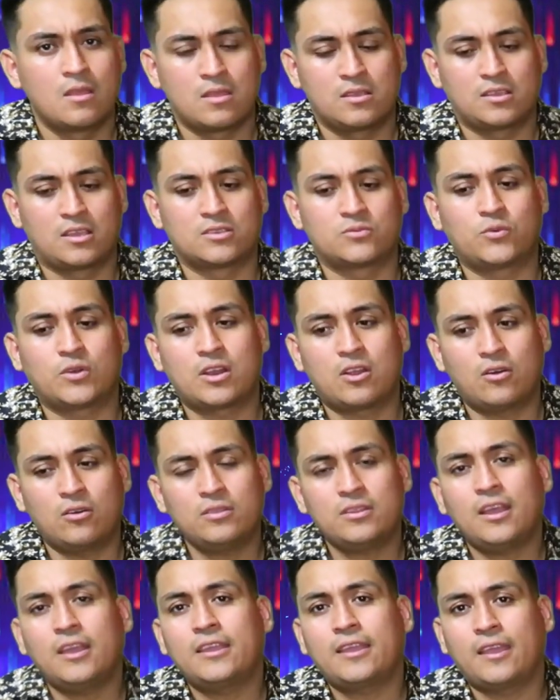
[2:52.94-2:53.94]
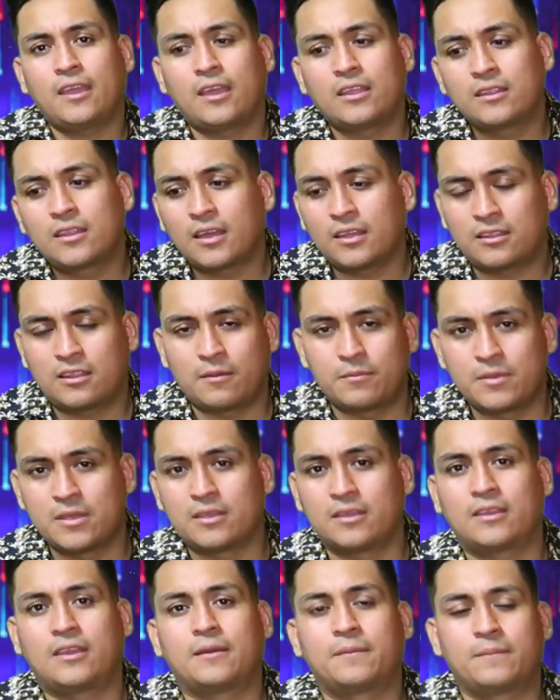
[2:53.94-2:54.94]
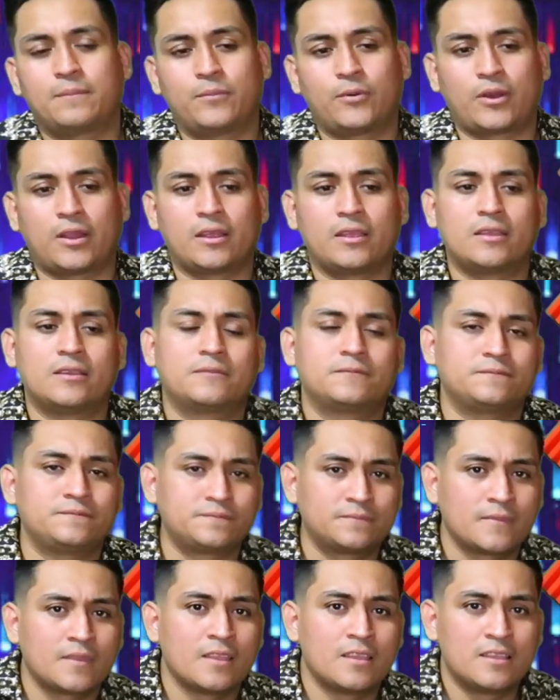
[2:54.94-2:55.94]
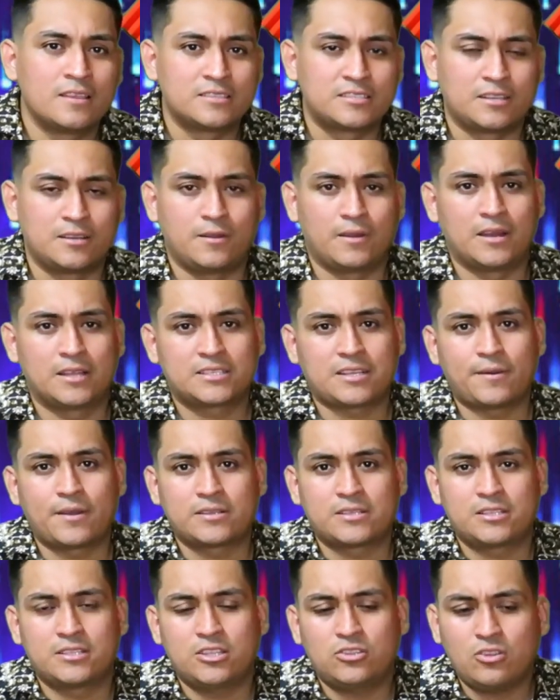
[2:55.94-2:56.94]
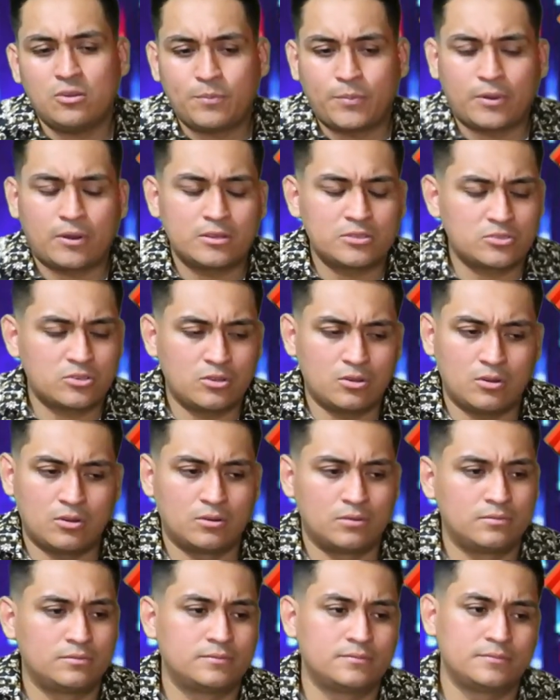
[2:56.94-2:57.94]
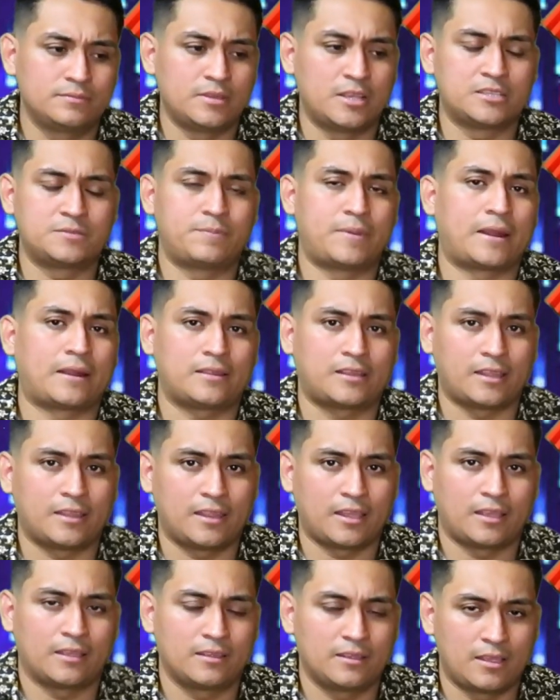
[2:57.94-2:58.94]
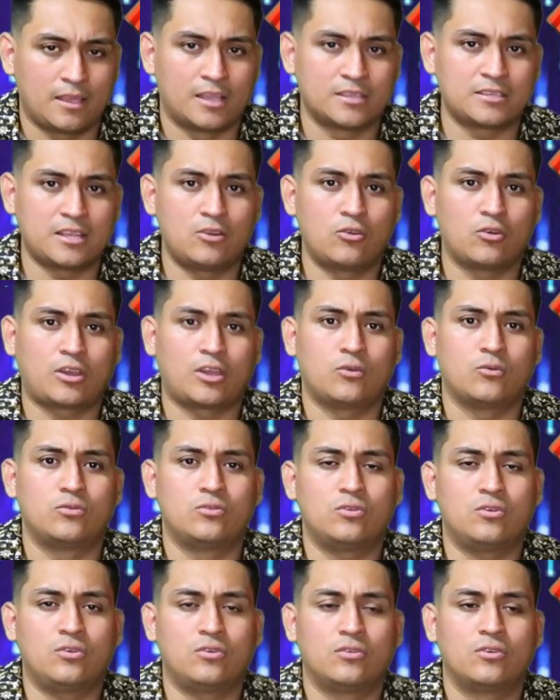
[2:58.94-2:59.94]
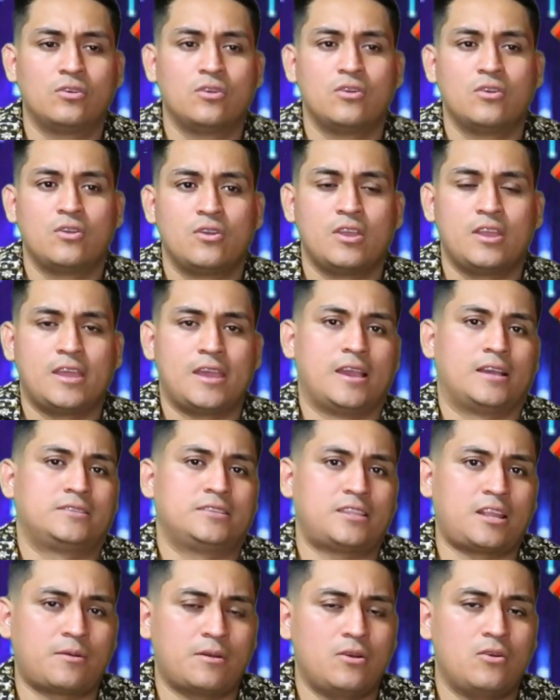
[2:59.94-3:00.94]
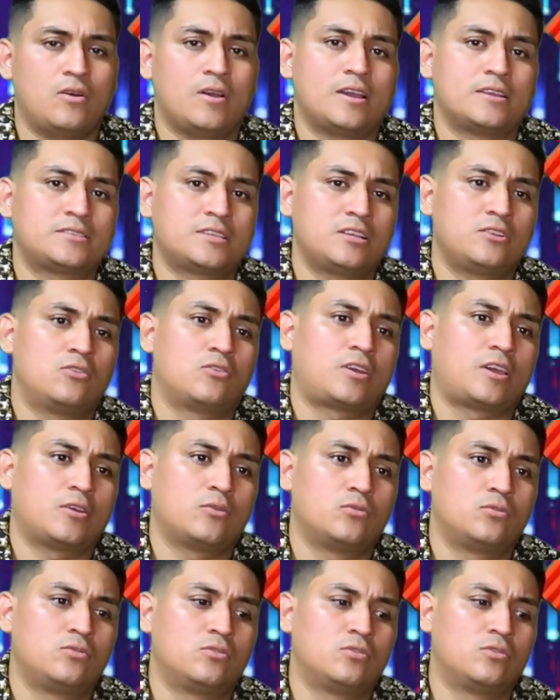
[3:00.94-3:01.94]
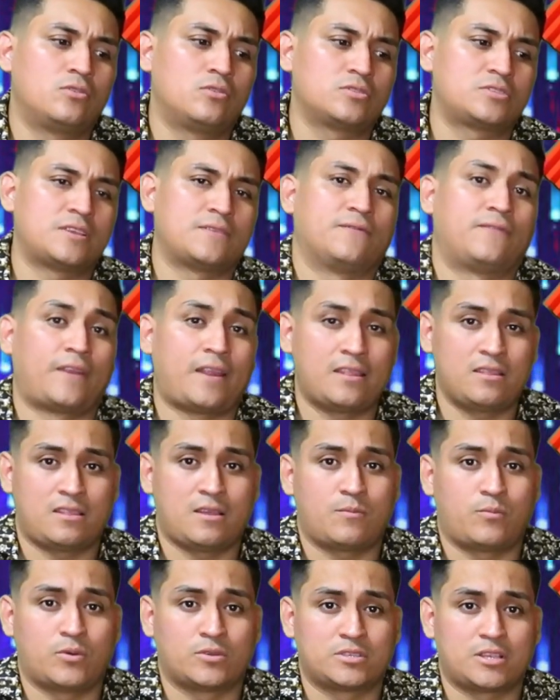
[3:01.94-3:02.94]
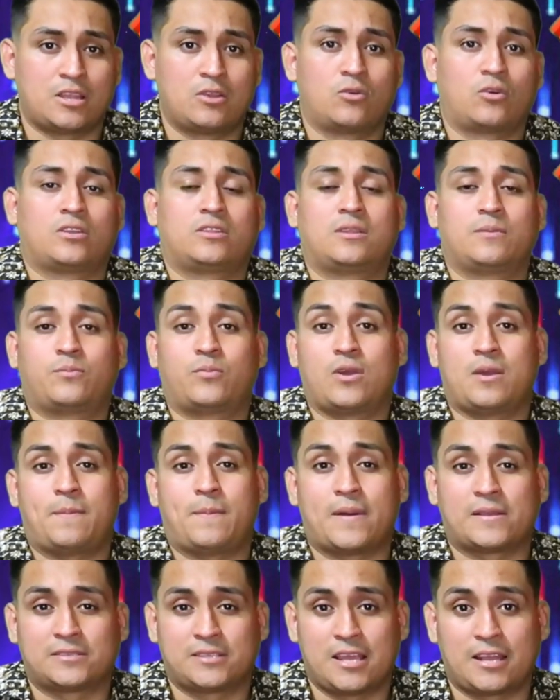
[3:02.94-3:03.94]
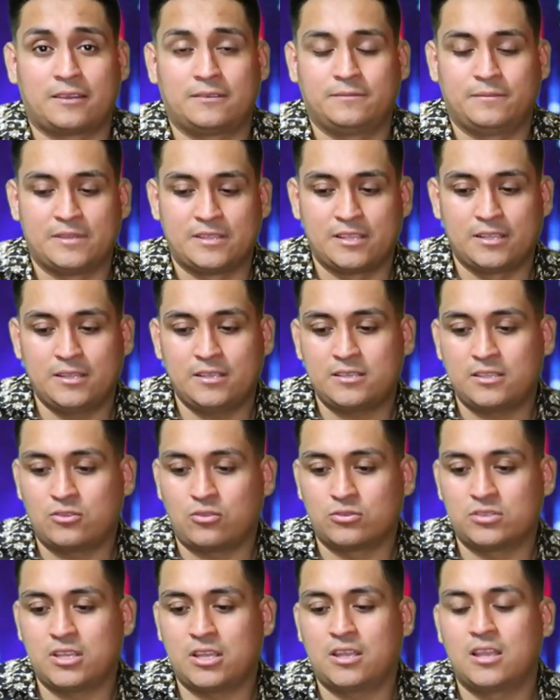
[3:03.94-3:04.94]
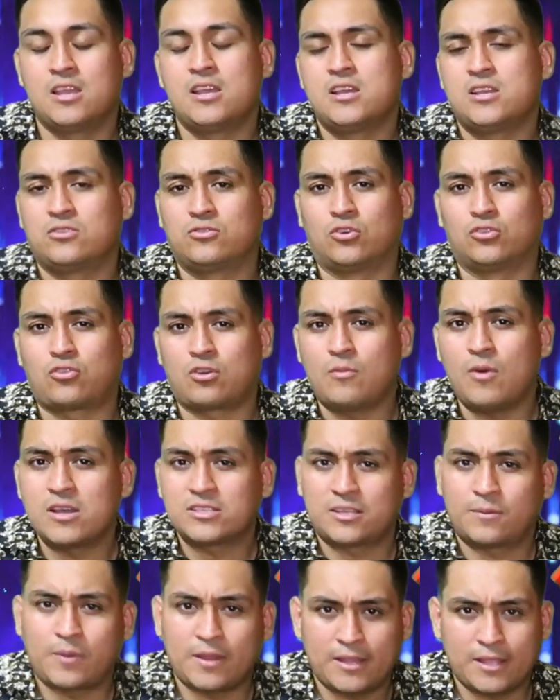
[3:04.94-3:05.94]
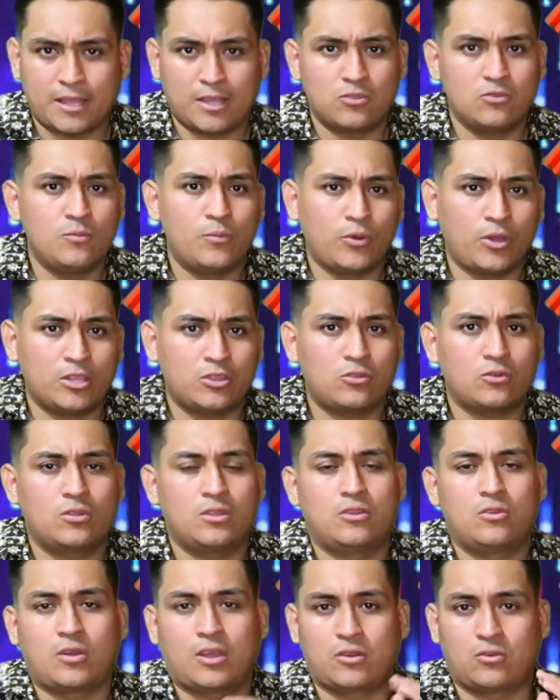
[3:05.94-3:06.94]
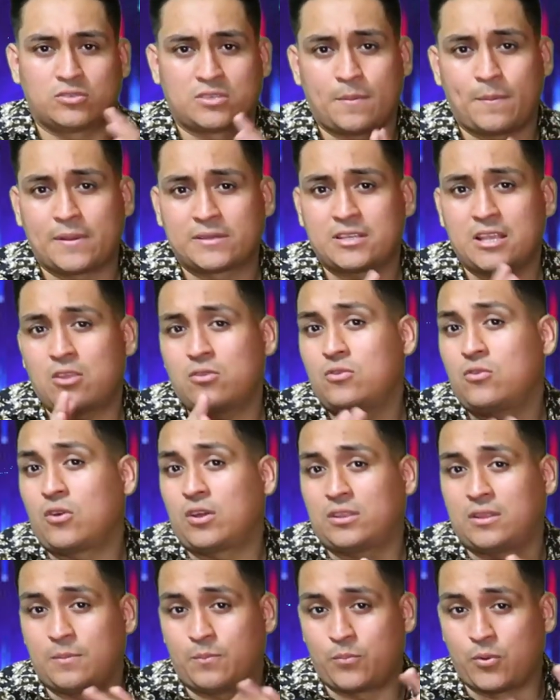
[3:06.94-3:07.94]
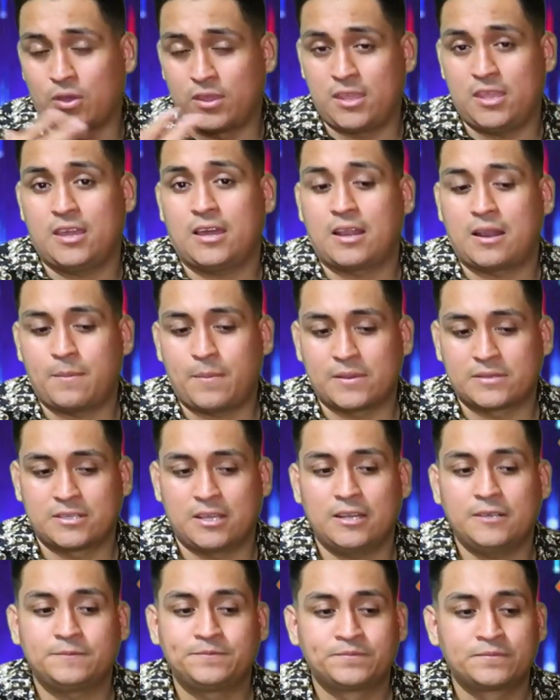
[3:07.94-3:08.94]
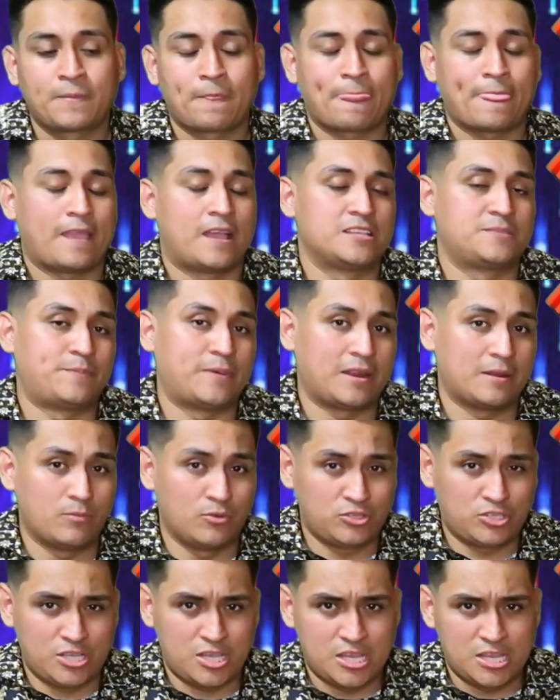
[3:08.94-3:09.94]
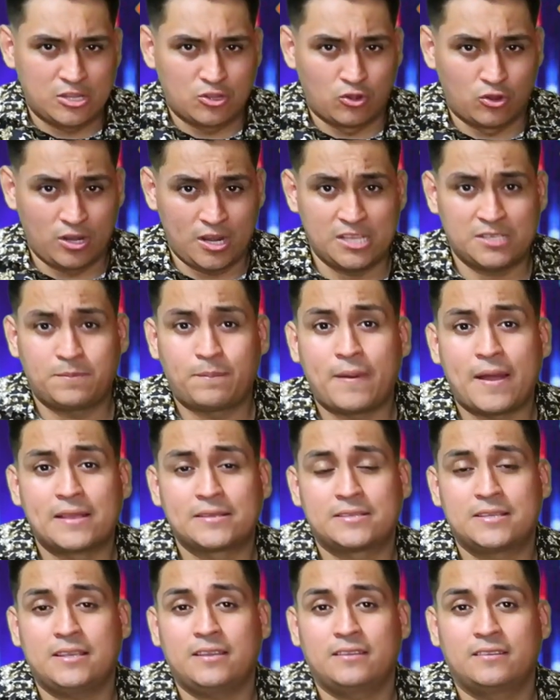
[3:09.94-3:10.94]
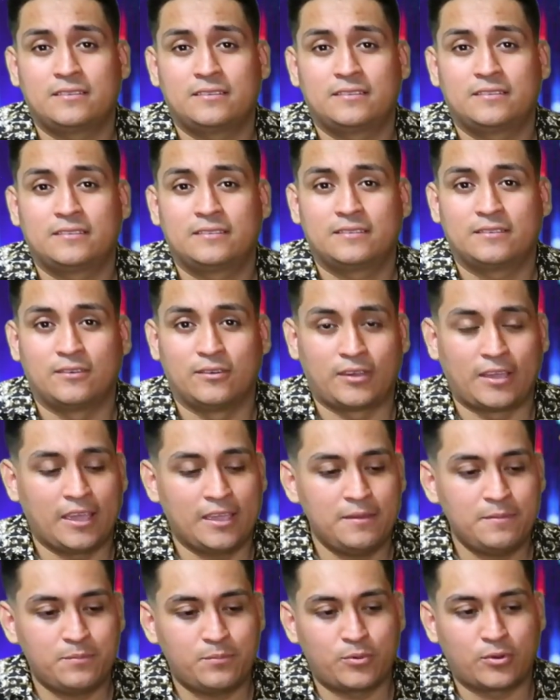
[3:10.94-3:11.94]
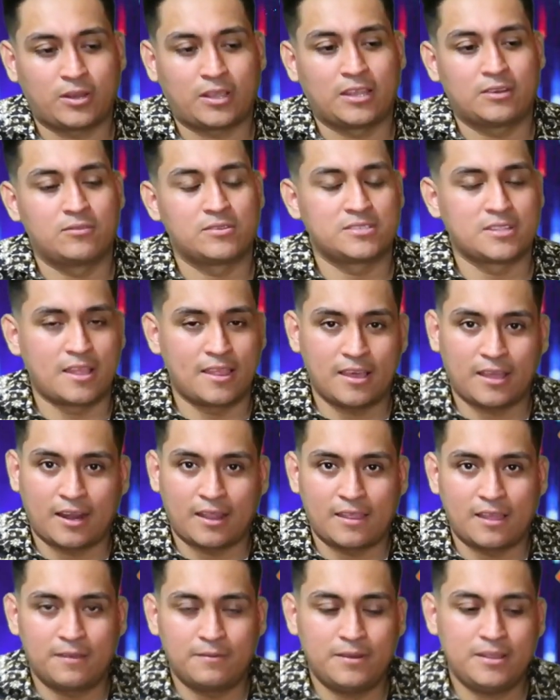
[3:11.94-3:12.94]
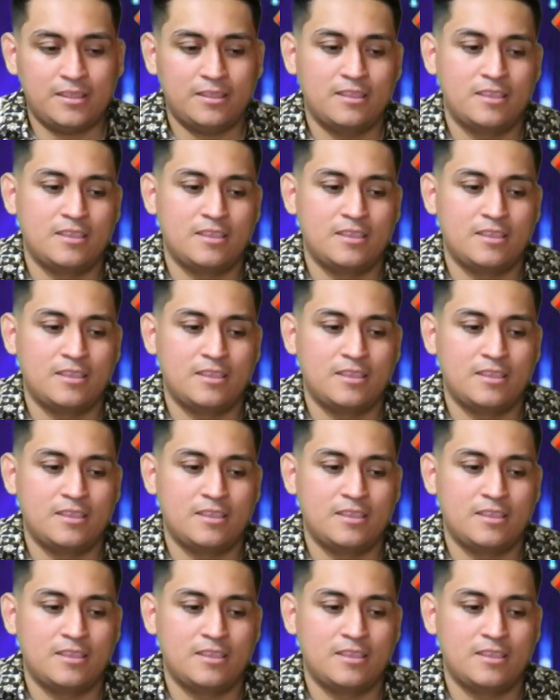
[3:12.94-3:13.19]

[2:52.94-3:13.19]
que es buena onda y hay gente que también que por ahí se le va las cabras tantito, pero eso es parte de, es lo que uno, en este trabajo, es lo que uno se enfrenta, pues a lo que te puede pasar, ¿me entiendes? Entonces, nosotros vamos a estar platicando un poquito de lo que nos ha pasado y lo que te puede llegar a pasar. Esperemos y no les pase, ¿ok? Porque no es nada agradable.